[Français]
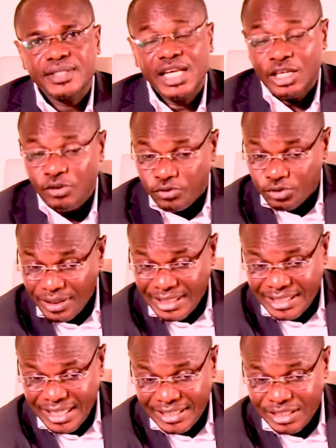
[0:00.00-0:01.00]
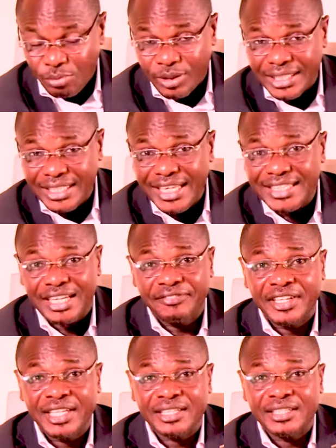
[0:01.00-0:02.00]
Et ils vous ont déjà démontré à
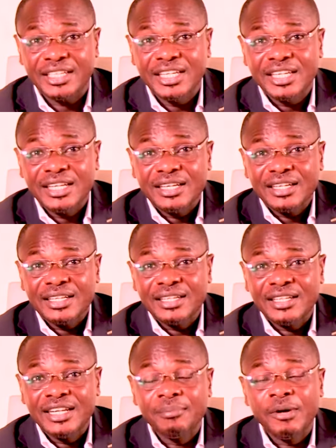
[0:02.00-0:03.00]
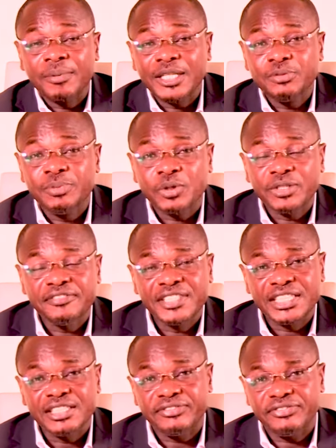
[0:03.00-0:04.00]
travers euh, les membres du bureau
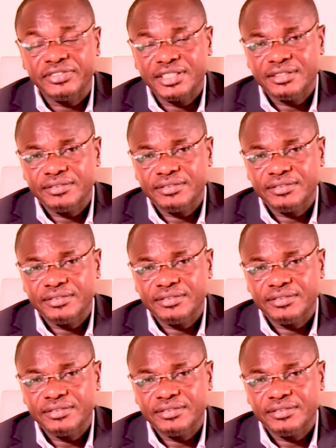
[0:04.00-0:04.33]
définitif.